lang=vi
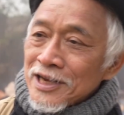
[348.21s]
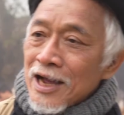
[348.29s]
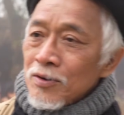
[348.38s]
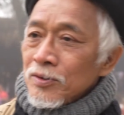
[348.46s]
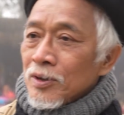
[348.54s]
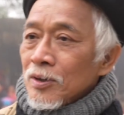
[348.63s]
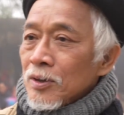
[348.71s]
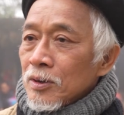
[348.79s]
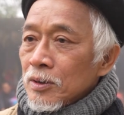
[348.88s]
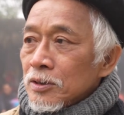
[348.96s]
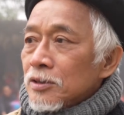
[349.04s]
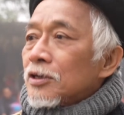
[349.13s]
sao
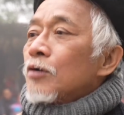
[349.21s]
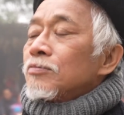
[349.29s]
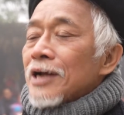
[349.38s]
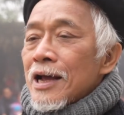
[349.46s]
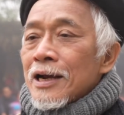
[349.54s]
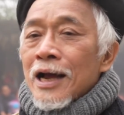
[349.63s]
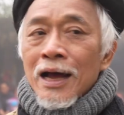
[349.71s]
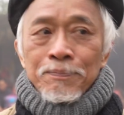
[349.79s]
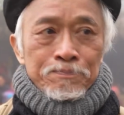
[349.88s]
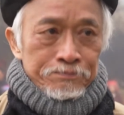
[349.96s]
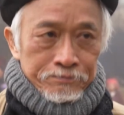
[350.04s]
Trông ra ăn cắp